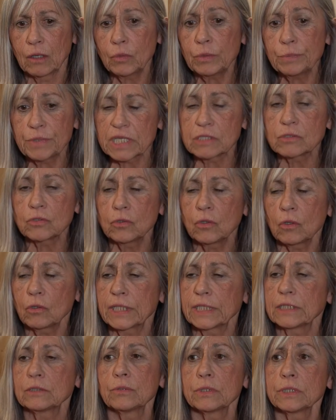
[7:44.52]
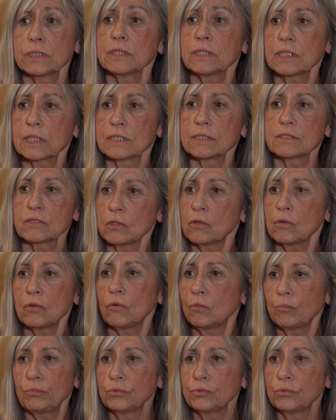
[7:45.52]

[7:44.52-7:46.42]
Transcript: Oui, bien sûr qu'à 75 ans,